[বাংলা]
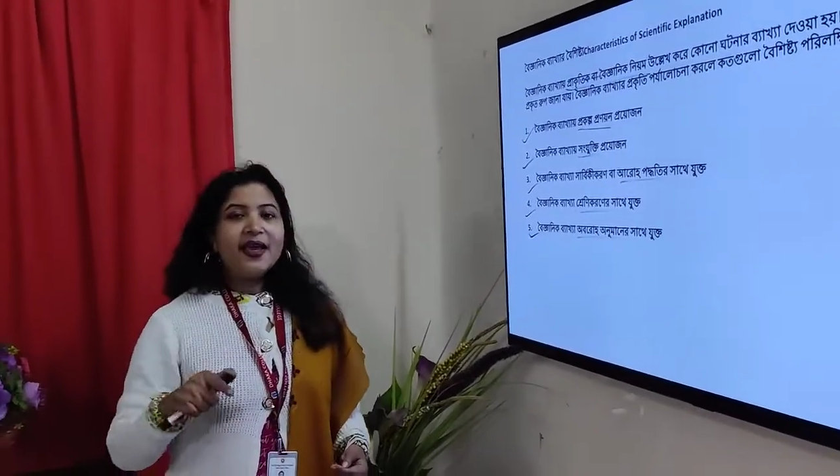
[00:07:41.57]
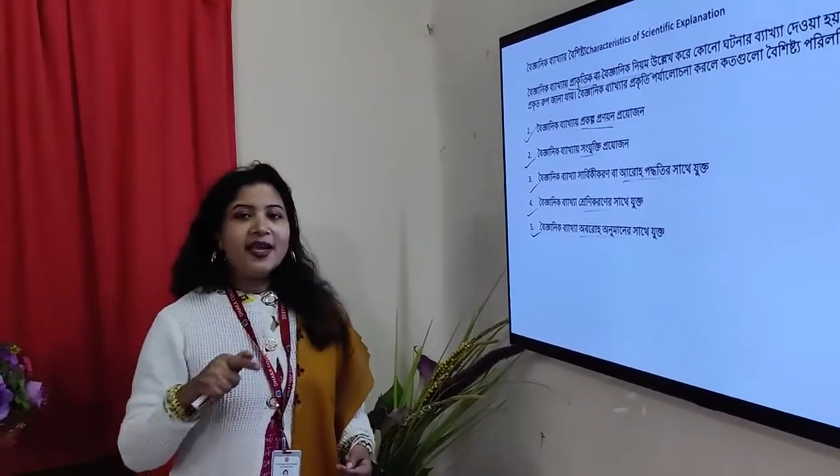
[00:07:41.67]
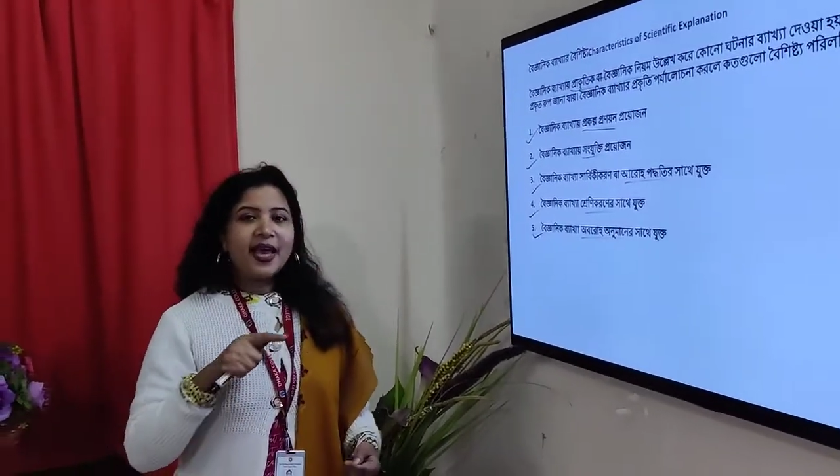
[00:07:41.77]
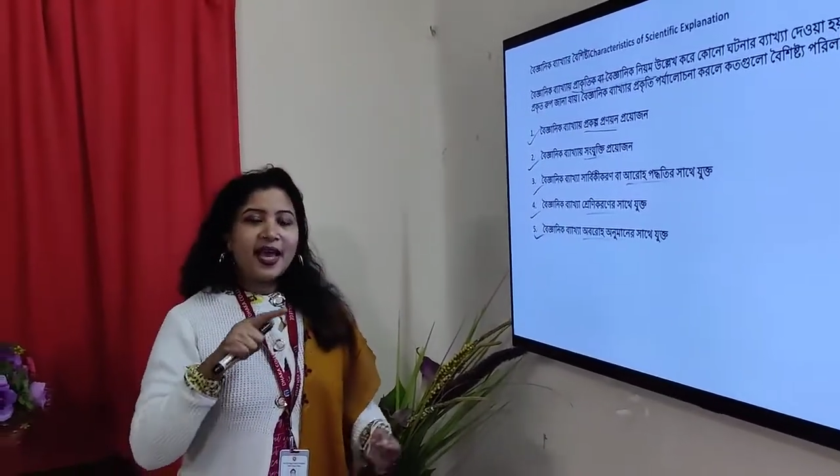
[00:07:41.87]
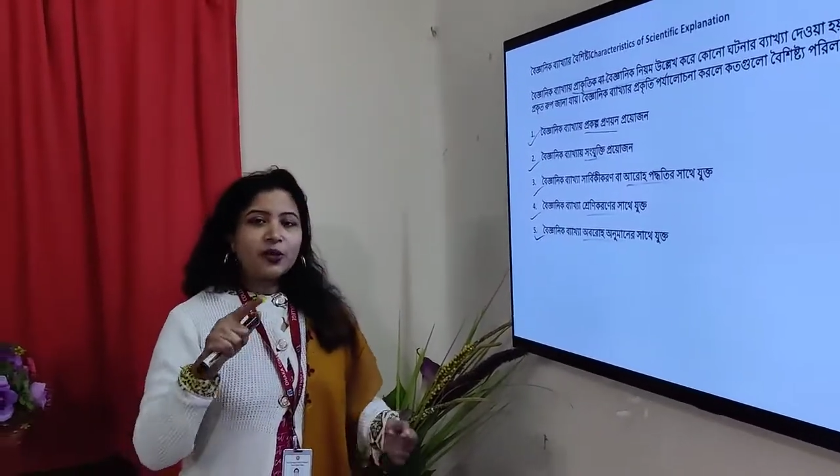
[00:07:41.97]

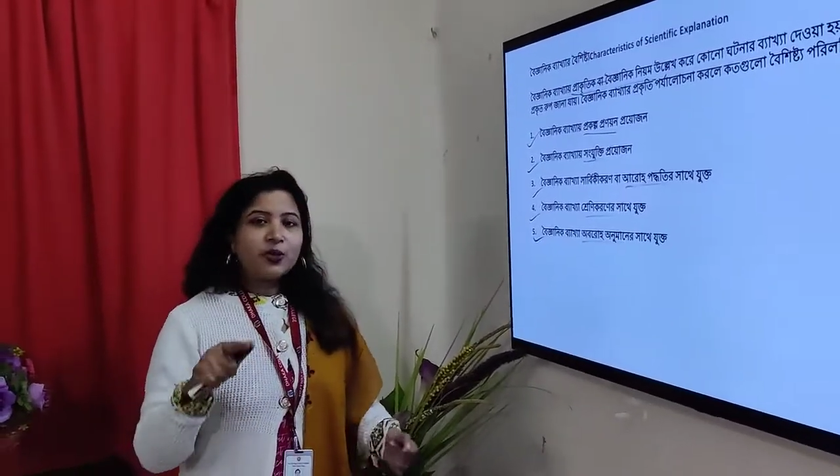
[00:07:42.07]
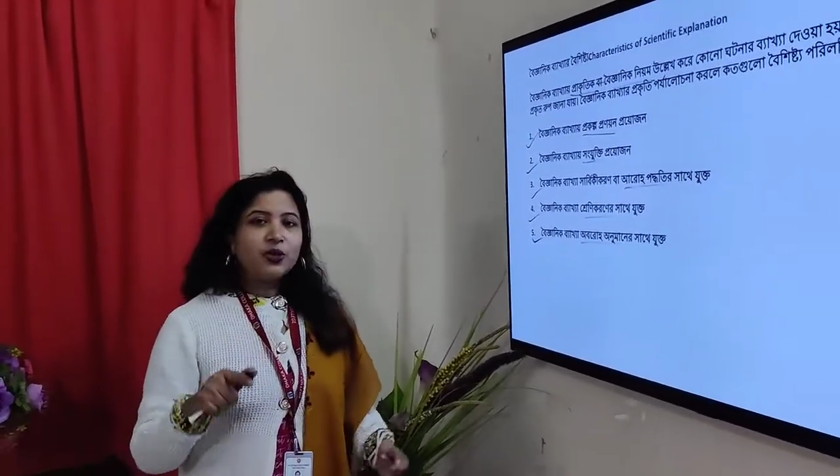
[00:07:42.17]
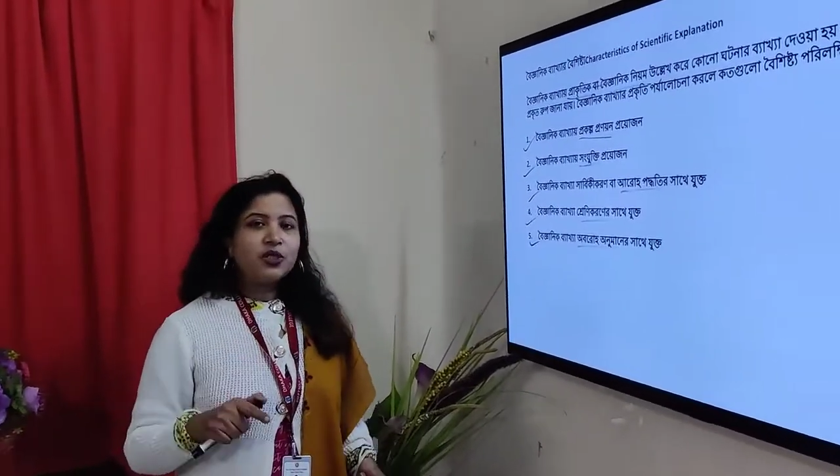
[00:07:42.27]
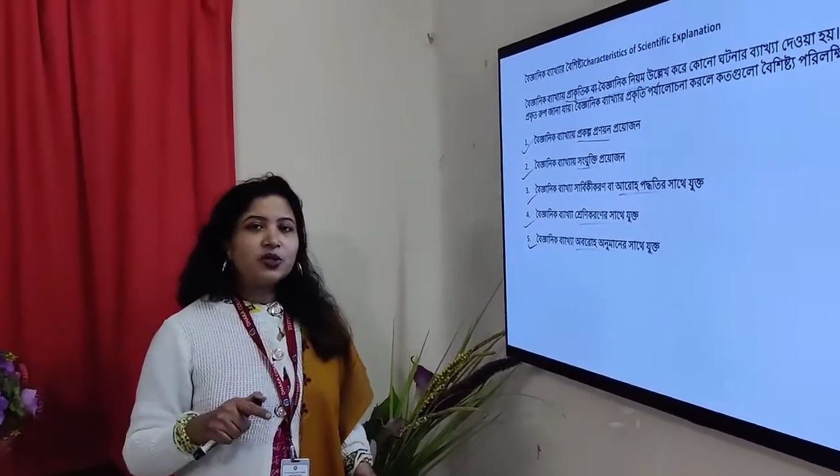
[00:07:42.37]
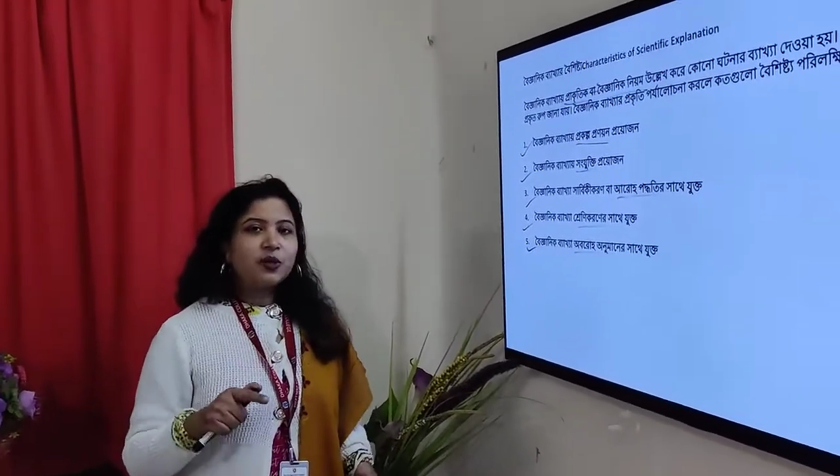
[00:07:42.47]
এনে
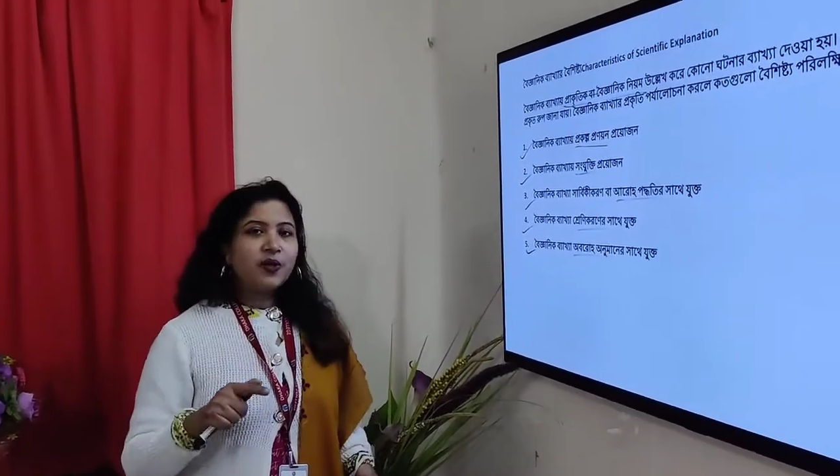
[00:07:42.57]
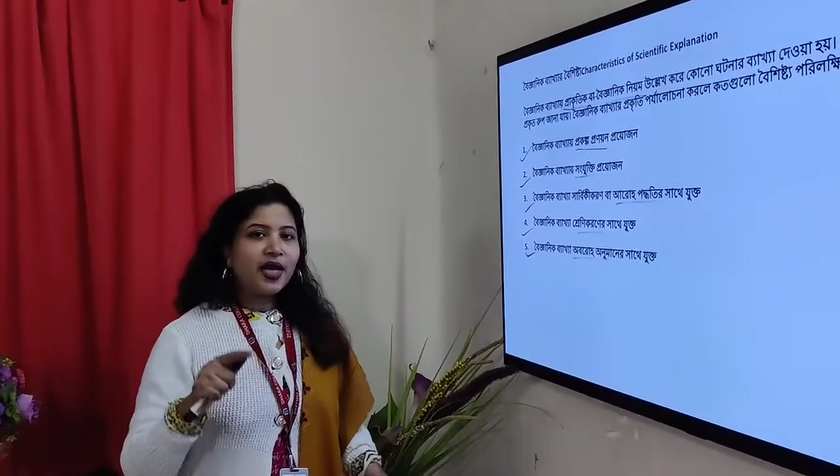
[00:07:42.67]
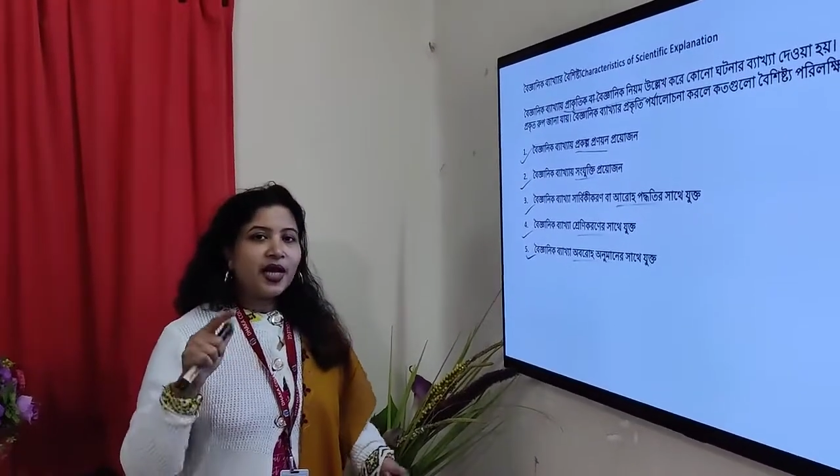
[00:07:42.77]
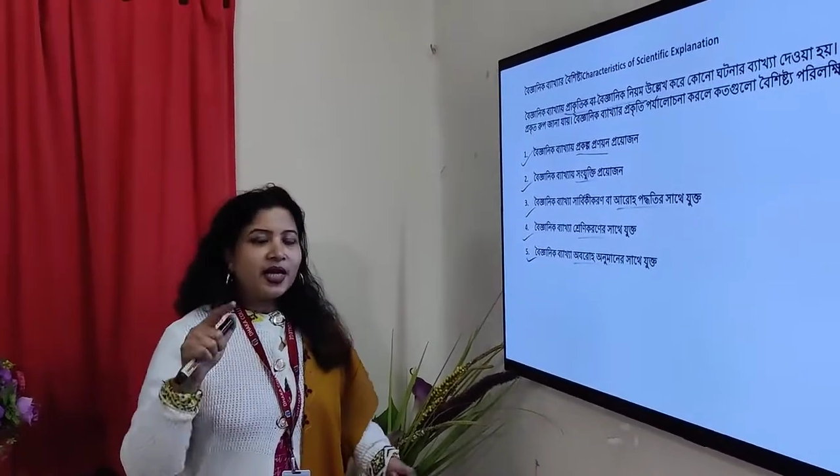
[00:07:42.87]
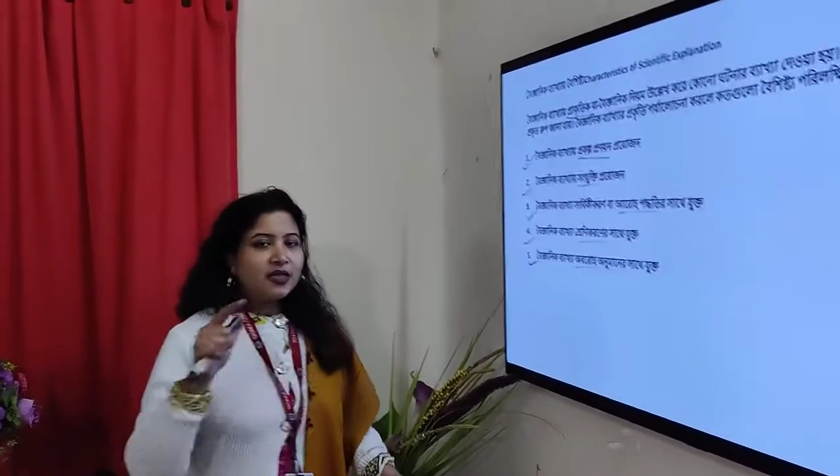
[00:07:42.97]
একত্রিত করে